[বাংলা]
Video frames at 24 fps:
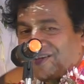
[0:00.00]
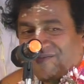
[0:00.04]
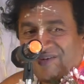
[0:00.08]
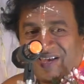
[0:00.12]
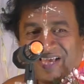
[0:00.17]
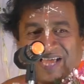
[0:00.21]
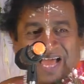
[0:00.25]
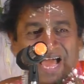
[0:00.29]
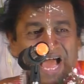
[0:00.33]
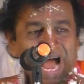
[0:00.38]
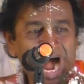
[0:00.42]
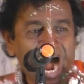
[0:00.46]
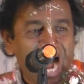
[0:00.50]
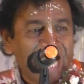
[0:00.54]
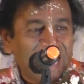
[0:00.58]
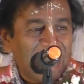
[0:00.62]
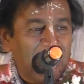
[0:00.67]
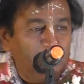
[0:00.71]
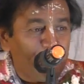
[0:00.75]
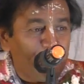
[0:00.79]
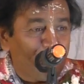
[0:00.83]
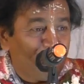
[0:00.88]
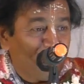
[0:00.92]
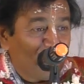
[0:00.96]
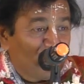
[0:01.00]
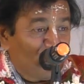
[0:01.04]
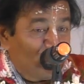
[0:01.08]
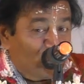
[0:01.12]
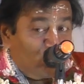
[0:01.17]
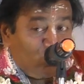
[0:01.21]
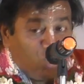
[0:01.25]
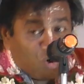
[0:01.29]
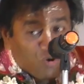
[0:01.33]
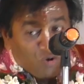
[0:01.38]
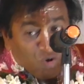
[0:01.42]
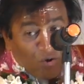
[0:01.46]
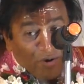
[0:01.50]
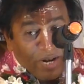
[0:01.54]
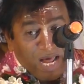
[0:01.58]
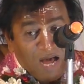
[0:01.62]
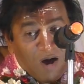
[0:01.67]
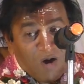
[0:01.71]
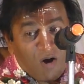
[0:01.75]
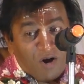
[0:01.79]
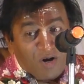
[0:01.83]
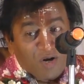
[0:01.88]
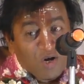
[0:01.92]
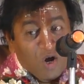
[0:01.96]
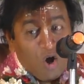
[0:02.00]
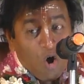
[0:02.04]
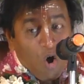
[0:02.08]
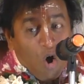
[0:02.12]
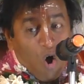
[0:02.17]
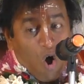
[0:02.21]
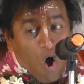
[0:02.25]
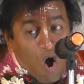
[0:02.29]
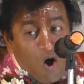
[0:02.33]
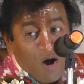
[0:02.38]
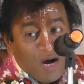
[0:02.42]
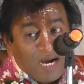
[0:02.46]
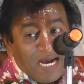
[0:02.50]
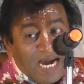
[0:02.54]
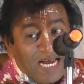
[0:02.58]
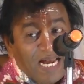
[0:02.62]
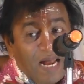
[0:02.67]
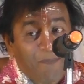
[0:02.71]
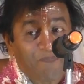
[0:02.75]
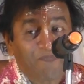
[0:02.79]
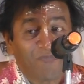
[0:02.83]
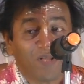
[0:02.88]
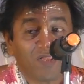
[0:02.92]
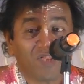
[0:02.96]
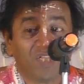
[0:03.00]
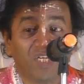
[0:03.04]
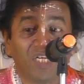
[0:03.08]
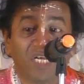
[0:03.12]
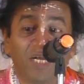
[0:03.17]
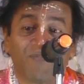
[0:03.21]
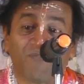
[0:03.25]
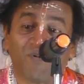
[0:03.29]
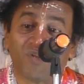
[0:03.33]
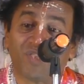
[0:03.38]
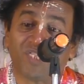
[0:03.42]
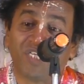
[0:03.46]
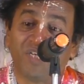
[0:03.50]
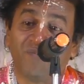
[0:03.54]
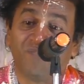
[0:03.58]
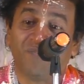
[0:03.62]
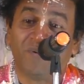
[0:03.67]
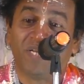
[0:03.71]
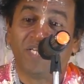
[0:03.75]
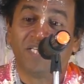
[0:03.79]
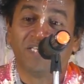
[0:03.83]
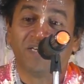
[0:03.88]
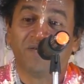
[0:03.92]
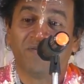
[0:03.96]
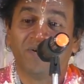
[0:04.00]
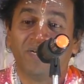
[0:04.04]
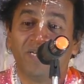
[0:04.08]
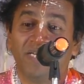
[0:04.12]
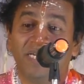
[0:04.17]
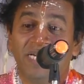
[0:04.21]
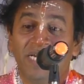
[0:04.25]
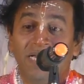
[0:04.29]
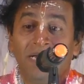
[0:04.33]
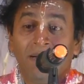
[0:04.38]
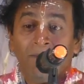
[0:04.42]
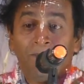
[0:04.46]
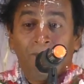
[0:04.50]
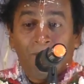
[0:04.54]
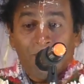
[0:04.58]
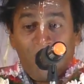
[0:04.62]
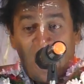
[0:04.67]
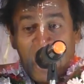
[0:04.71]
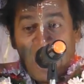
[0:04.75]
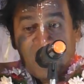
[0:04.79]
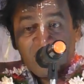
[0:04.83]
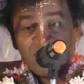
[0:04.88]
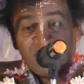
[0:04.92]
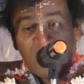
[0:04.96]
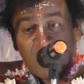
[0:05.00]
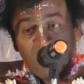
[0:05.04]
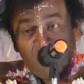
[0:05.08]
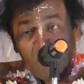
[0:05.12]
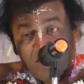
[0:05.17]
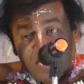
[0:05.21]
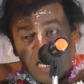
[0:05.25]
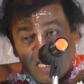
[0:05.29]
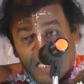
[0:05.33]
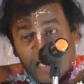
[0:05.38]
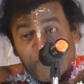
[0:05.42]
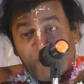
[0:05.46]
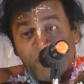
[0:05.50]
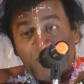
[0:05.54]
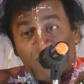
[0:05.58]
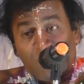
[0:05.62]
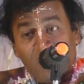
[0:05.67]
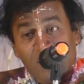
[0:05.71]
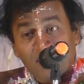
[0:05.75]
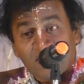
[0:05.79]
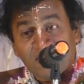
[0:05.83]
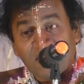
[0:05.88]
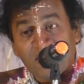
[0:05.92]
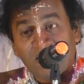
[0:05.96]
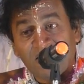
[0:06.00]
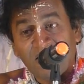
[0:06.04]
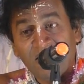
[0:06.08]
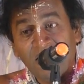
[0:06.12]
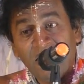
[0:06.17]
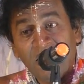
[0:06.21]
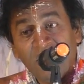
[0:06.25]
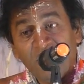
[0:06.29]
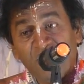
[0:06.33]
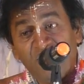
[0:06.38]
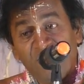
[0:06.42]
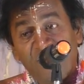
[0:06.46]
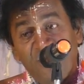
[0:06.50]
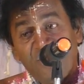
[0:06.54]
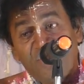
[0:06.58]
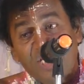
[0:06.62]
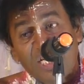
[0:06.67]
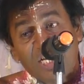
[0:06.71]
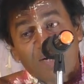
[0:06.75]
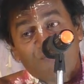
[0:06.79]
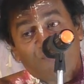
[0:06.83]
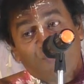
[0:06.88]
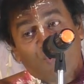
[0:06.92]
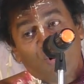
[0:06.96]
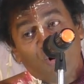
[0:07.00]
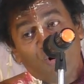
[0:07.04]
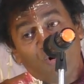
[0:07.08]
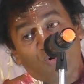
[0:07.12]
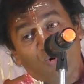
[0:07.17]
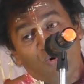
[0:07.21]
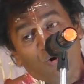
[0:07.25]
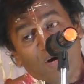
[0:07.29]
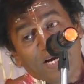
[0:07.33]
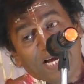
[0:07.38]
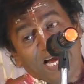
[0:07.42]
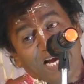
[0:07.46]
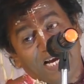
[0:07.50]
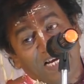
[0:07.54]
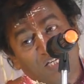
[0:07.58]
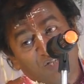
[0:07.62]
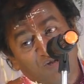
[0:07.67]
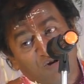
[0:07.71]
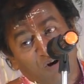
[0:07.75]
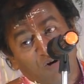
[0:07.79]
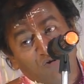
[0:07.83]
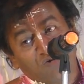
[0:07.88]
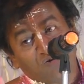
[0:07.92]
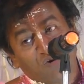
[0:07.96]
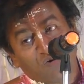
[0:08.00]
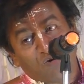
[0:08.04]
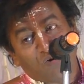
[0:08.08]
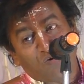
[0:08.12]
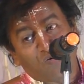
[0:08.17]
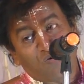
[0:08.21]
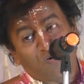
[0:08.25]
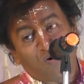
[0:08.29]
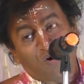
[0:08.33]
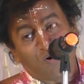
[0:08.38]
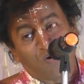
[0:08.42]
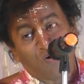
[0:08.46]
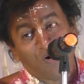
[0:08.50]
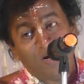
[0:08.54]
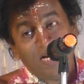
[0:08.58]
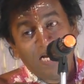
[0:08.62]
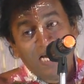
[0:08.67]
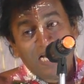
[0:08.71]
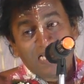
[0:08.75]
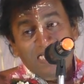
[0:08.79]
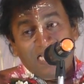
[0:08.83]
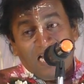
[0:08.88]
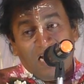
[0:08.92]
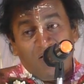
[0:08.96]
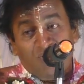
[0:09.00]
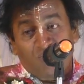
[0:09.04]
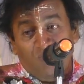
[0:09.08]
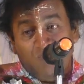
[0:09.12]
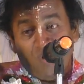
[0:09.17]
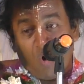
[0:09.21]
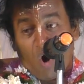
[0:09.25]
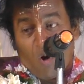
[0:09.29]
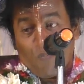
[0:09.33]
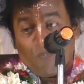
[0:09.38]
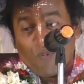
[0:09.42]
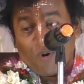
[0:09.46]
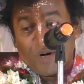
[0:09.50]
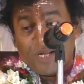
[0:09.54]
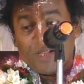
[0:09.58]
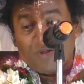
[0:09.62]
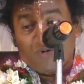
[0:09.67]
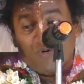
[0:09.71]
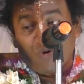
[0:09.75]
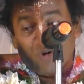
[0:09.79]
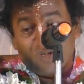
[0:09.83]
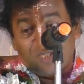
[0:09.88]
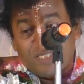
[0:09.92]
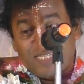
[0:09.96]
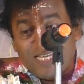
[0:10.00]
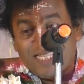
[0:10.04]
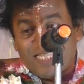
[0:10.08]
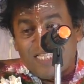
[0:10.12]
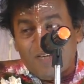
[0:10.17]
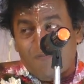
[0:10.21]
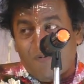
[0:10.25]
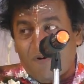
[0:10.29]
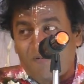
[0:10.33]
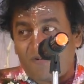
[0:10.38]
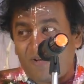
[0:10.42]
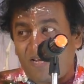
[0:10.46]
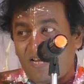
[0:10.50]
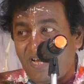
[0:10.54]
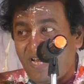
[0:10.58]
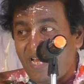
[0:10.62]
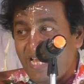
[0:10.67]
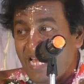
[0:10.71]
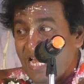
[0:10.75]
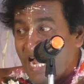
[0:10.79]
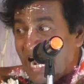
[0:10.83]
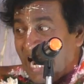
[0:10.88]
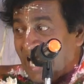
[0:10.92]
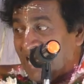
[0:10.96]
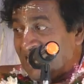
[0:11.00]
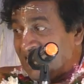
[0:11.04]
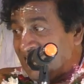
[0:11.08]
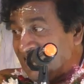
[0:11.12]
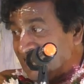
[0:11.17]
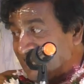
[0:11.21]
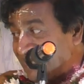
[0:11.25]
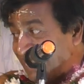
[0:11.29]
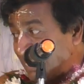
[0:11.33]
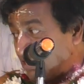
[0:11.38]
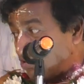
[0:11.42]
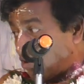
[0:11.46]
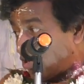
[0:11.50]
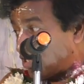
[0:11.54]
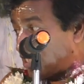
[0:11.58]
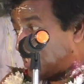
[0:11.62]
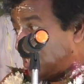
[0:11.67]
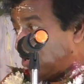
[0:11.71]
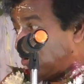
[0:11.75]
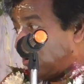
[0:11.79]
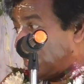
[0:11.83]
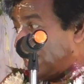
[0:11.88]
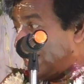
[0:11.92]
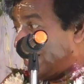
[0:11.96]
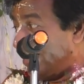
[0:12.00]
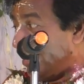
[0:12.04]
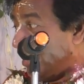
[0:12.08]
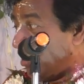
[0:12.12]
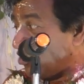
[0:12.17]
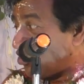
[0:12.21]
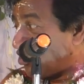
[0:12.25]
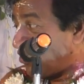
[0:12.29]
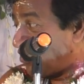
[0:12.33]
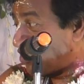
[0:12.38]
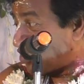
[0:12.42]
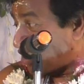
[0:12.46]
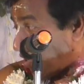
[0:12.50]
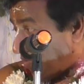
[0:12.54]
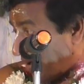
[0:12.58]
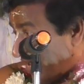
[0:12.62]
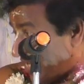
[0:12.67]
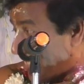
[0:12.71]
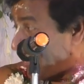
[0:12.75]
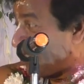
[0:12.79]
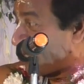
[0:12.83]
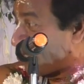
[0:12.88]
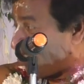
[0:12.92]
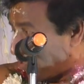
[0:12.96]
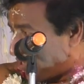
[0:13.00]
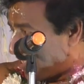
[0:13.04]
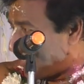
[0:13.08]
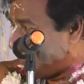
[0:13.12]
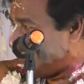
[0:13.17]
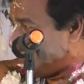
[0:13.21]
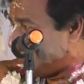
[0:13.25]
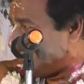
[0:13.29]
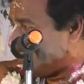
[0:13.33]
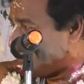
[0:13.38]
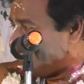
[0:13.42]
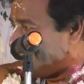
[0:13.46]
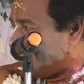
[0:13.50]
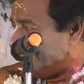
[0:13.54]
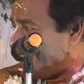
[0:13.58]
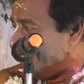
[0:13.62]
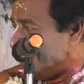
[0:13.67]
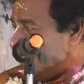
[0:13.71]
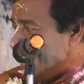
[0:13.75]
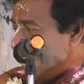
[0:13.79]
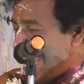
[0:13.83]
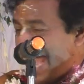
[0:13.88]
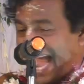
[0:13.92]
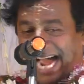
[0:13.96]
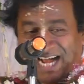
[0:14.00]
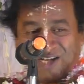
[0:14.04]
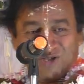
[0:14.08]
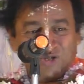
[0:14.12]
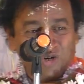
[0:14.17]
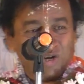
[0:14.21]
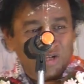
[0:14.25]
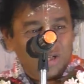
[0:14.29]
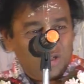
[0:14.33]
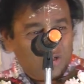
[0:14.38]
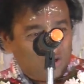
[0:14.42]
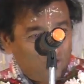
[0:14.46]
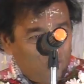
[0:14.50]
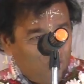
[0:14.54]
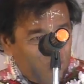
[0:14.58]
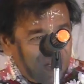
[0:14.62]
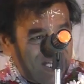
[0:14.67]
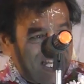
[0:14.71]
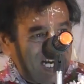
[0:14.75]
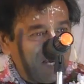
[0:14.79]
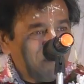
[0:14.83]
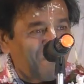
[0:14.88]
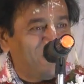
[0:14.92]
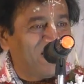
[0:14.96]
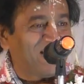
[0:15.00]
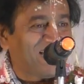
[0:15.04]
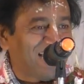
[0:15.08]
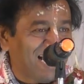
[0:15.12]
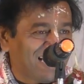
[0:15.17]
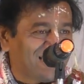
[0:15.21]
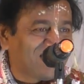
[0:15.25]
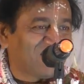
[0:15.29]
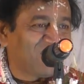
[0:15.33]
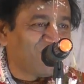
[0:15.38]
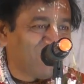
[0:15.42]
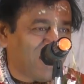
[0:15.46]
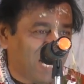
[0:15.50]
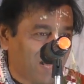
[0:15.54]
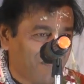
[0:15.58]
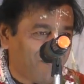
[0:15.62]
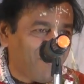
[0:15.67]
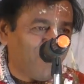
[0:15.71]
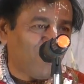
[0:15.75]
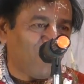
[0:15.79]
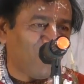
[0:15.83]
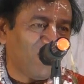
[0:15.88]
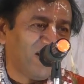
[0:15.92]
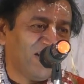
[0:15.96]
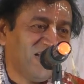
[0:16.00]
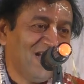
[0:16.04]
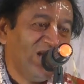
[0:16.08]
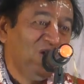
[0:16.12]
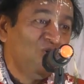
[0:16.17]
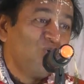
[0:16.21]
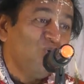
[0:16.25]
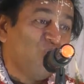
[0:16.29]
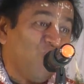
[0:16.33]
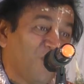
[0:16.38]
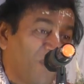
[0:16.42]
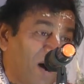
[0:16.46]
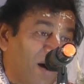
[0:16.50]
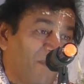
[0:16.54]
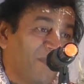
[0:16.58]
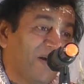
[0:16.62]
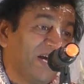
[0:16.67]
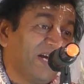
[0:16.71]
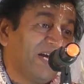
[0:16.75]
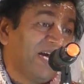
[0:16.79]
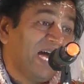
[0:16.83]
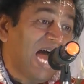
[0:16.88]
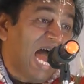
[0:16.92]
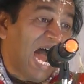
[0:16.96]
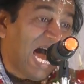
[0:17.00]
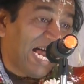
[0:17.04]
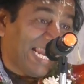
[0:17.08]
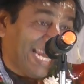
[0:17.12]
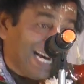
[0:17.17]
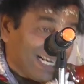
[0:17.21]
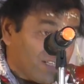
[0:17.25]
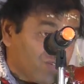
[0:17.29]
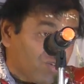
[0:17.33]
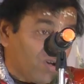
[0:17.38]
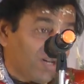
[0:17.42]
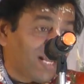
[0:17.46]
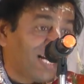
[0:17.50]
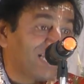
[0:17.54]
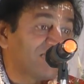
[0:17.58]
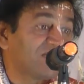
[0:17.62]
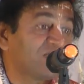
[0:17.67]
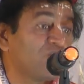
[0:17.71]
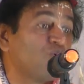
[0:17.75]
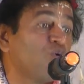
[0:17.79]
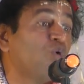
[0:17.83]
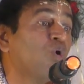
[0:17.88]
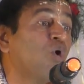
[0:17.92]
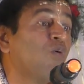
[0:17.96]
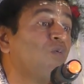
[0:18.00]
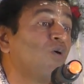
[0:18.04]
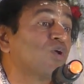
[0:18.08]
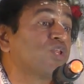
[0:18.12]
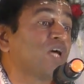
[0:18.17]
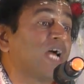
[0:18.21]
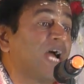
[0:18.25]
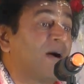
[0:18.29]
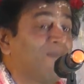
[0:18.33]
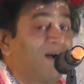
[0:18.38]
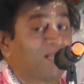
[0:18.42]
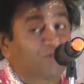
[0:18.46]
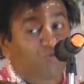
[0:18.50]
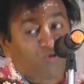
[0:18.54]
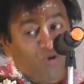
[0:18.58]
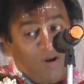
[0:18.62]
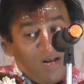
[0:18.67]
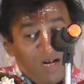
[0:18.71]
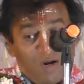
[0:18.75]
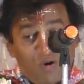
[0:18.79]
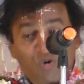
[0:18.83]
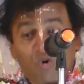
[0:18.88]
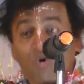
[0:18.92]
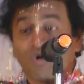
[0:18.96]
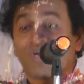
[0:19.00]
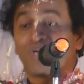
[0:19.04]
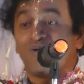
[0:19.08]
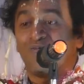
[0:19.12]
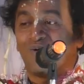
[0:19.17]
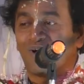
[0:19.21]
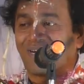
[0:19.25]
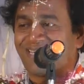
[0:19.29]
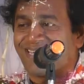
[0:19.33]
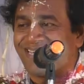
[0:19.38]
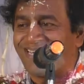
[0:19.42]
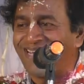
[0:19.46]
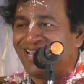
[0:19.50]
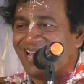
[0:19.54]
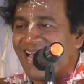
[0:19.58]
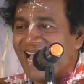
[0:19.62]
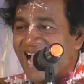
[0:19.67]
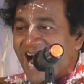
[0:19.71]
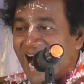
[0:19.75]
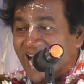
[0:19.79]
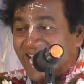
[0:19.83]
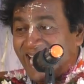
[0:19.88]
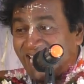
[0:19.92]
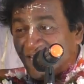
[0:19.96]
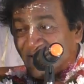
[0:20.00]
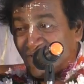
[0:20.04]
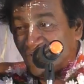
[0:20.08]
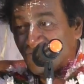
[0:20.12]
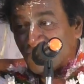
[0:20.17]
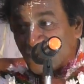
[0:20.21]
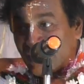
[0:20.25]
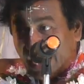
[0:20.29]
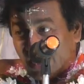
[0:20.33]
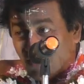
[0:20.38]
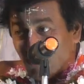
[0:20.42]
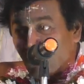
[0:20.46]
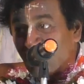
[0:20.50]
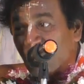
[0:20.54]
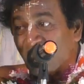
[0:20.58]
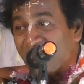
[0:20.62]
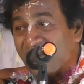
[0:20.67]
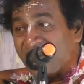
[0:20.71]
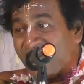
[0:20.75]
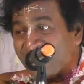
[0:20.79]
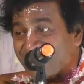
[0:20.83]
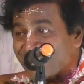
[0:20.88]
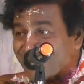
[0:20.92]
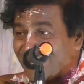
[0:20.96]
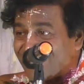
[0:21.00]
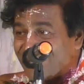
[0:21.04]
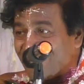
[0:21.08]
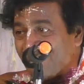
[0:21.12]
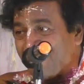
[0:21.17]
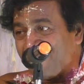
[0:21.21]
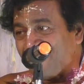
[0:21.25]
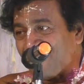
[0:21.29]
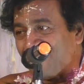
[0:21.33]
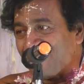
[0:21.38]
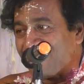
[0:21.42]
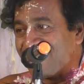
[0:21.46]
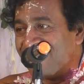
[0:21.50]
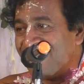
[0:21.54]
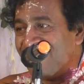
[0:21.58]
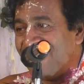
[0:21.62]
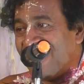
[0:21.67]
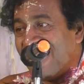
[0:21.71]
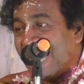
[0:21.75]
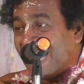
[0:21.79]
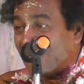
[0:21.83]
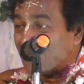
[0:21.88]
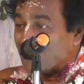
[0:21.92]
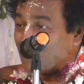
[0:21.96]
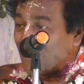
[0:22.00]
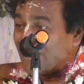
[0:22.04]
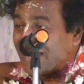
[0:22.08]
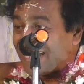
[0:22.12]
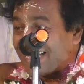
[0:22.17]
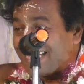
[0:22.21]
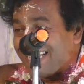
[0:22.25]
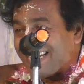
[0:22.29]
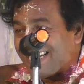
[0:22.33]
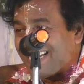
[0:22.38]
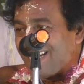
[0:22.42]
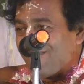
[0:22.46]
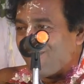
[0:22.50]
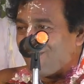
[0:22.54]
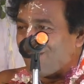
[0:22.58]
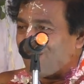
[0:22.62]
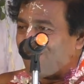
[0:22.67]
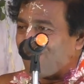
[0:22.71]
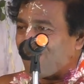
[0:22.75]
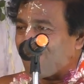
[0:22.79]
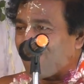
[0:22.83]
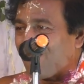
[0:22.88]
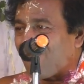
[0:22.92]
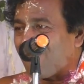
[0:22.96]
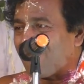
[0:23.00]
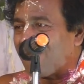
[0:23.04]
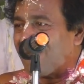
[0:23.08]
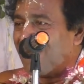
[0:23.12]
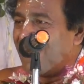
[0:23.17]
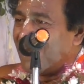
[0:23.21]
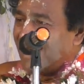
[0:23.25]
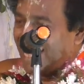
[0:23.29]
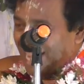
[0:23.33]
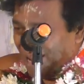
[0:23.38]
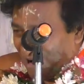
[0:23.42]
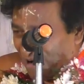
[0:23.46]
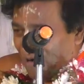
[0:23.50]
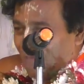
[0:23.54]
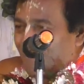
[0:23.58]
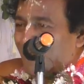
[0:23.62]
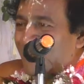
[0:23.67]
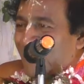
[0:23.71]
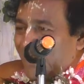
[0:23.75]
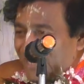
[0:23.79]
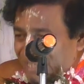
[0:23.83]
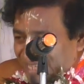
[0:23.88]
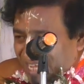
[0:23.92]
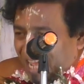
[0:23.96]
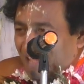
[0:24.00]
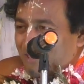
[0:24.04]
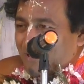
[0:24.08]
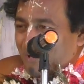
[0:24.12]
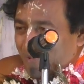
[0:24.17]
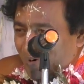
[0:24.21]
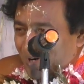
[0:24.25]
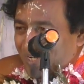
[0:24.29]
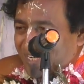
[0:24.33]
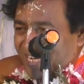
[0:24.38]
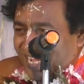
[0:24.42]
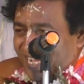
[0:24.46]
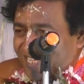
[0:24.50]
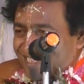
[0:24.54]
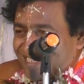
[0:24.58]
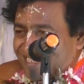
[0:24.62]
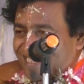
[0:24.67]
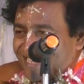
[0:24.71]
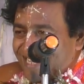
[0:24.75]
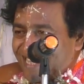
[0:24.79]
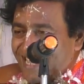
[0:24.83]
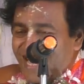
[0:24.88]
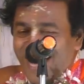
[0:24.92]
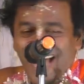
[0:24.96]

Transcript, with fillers: যাবে আর আপনি যদি ছোট না হন অহংকার আপনার দিনের পর দিন বেড়ে যাবে মা সারদা দেবী বলেছেন নিজের ভুলগুলোকে আগে সংশোধন করো তাহলে তুমি অপরের দোষ দেখতে পাবে না আর নিজে দোষী হলে তুমি সবাইকে দোষী দেখবে একজন চোর দেখবেন রাত্রিবেলায় পেরোলে ও ভাবে আর একজন আসছে ও বোধহয় আমার দলের লোকই বটে আর একজন সাধু যদি রাস্তা দিয়ে পেরোই একজনকে দেখলে মনে মনে হবে এও বোধহয় সাধু বটে আসছে